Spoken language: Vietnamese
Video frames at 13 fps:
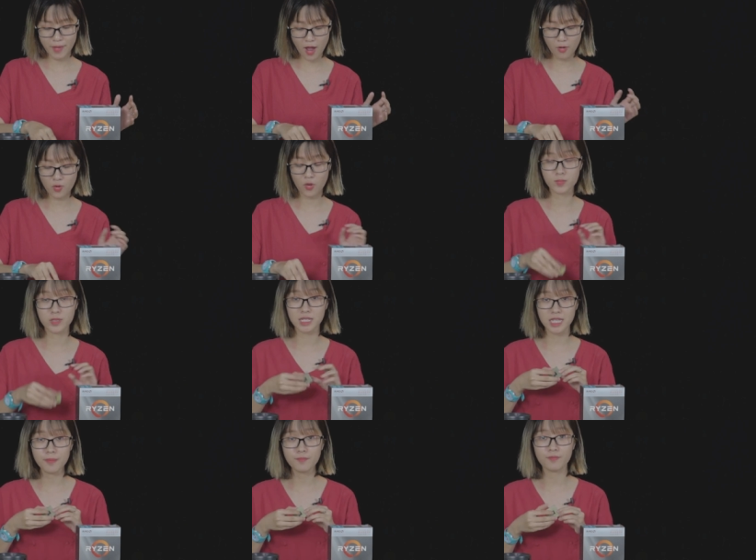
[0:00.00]
bao gồm
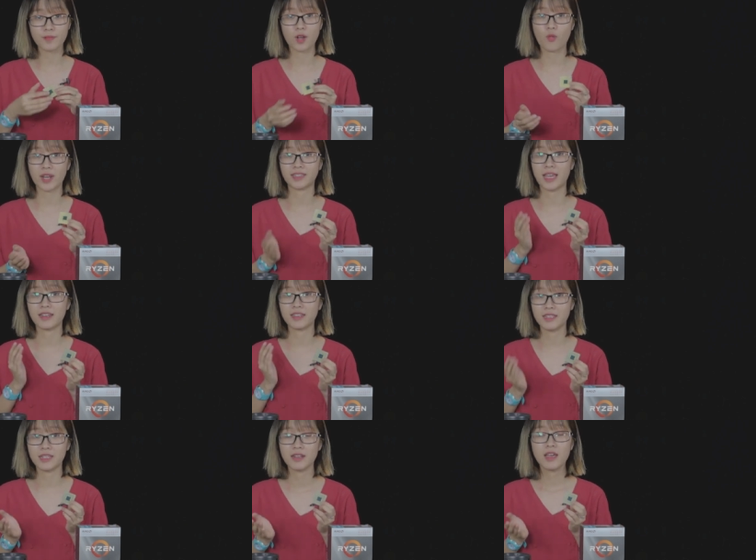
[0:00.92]
chip và quạt
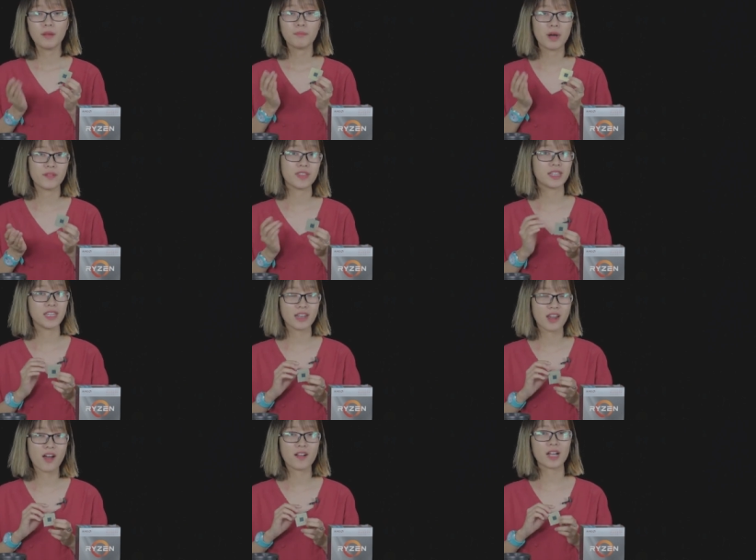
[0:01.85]
tản nhiệt bởi vì
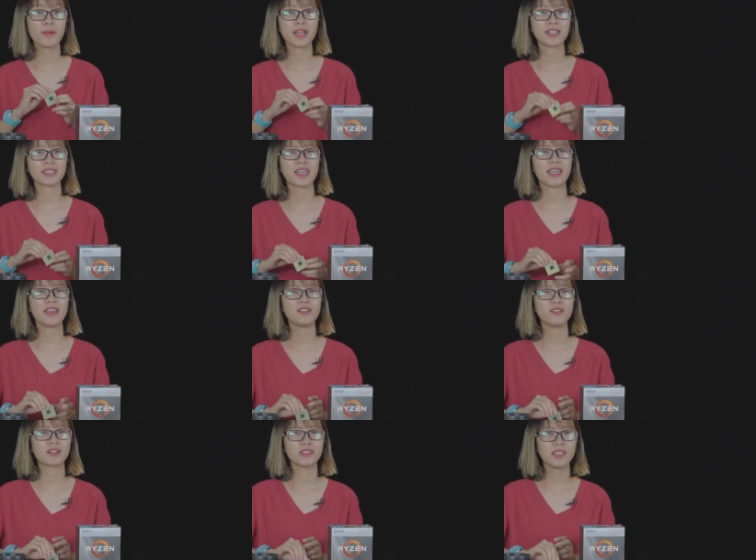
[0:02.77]
khi đó các bạn
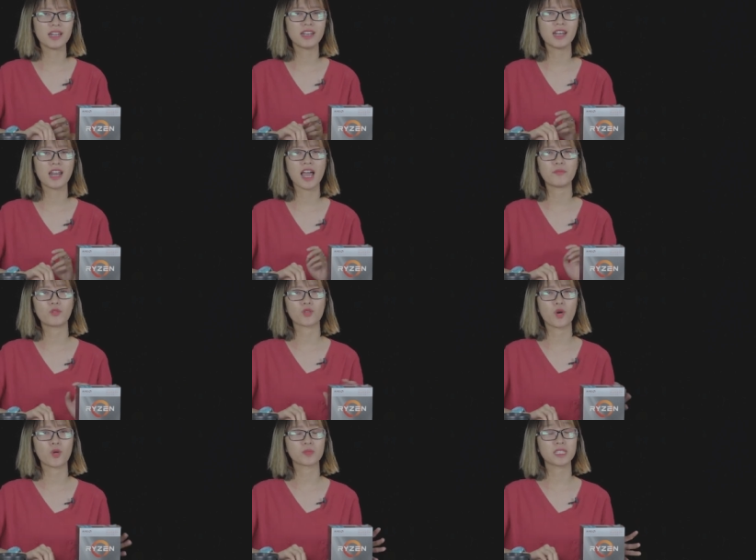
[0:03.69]
sẽ được nhận lại
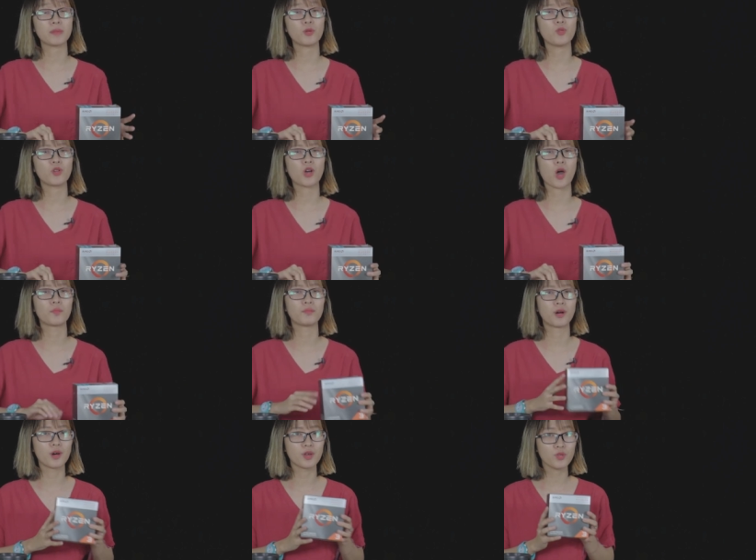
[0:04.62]
một hộp CPU
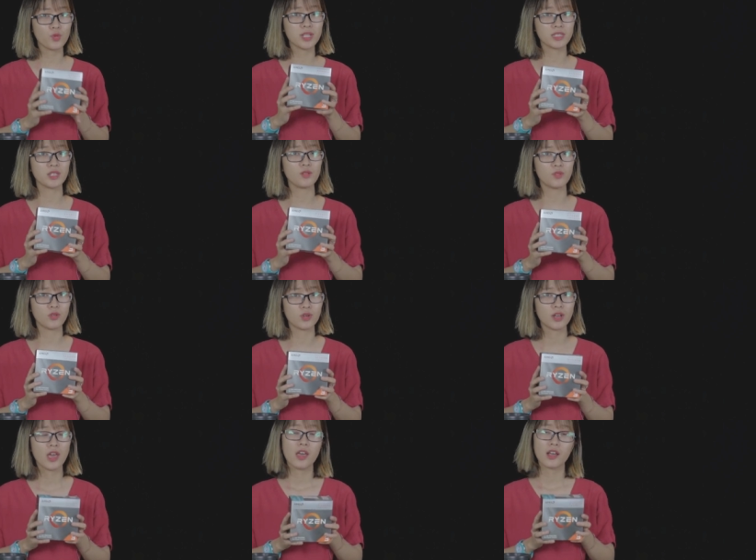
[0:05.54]
còn mới nguyên siêu
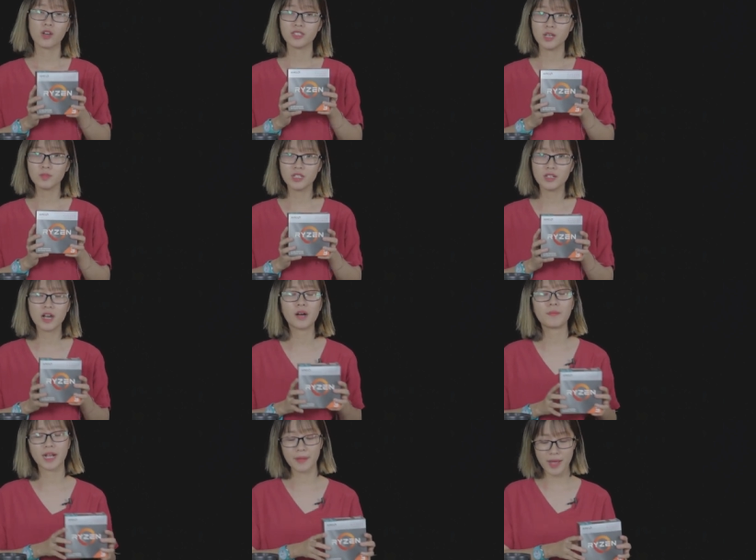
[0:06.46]
luôn còn trong trường
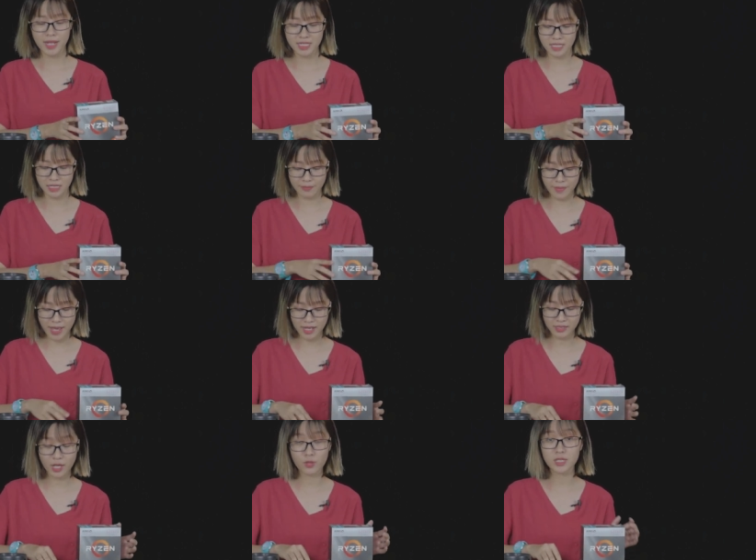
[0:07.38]
hợp mà các bạn chỉ
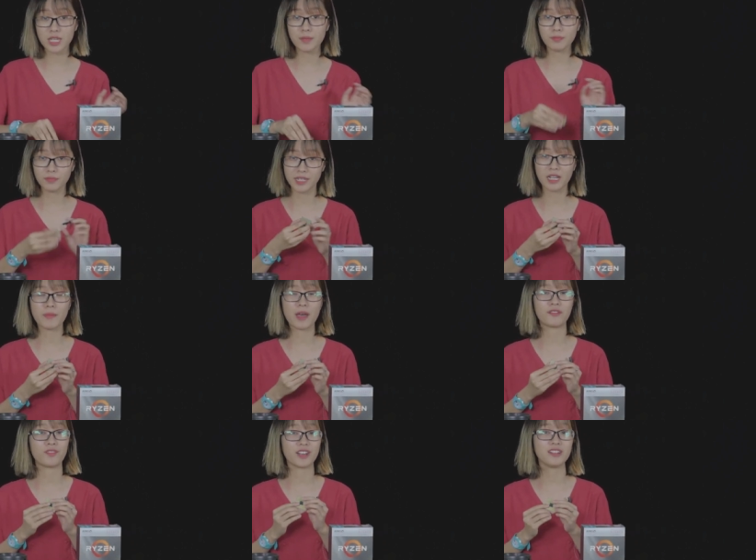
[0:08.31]
mang theo chip thì các
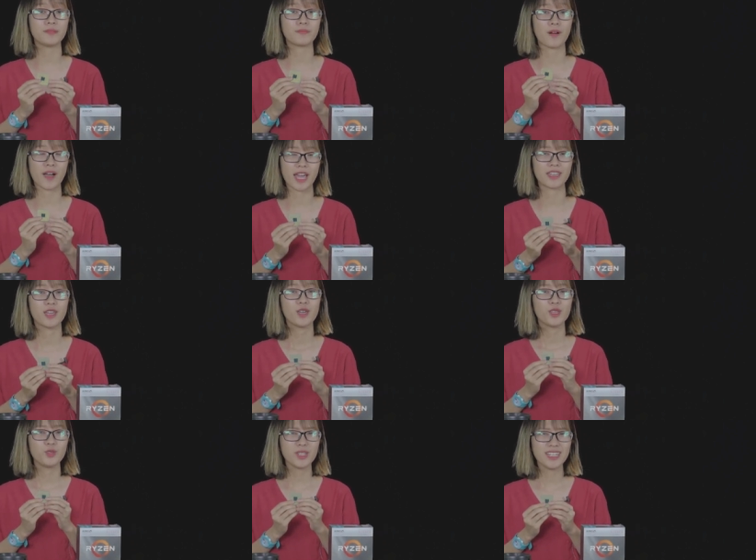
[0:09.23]
bạn vẫn được bảo hành
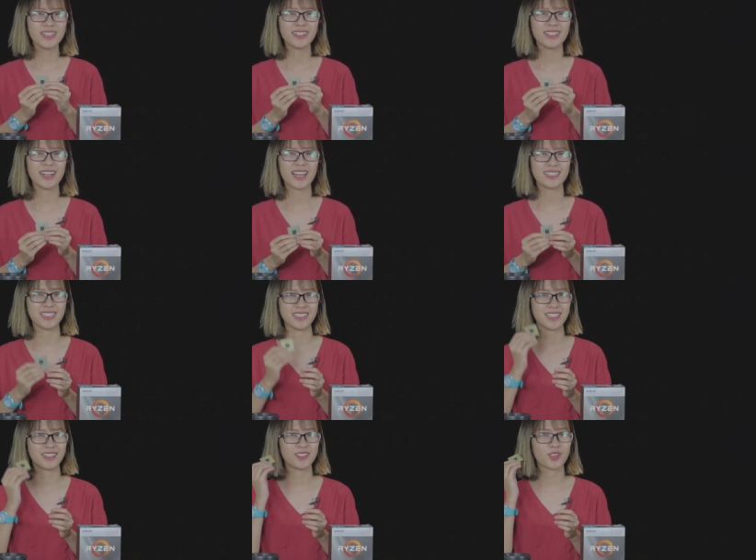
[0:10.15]
tuy nhiên thì lại
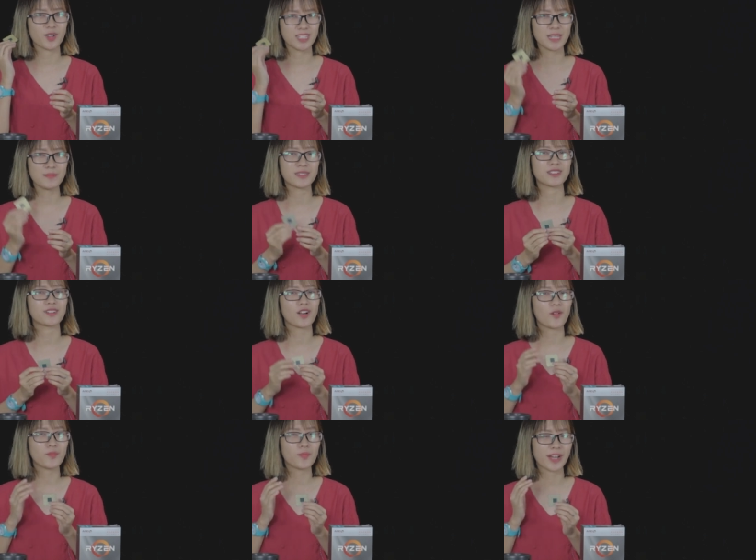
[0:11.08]
chỉ nhận được con chip chứ
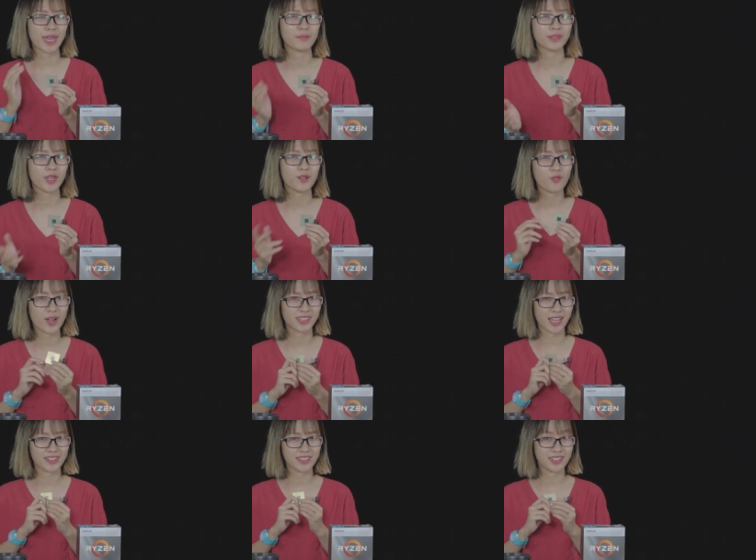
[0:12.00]
không kèm theo quạt
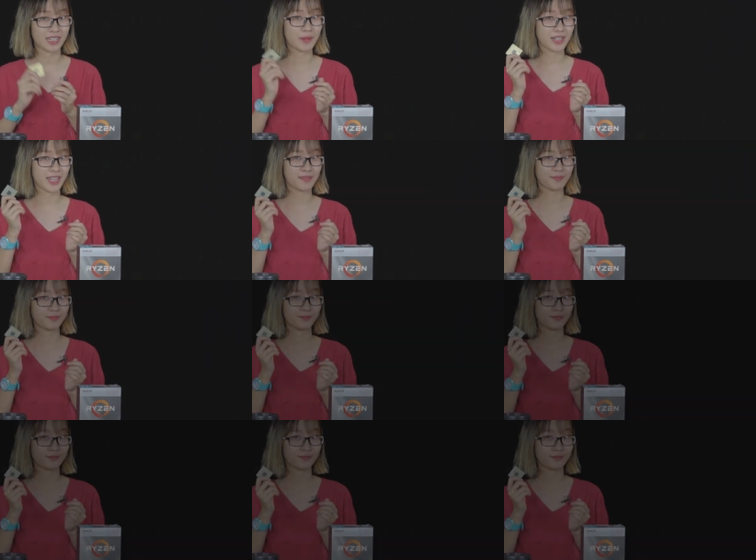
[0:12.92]
tản nhiệt các bạn nhé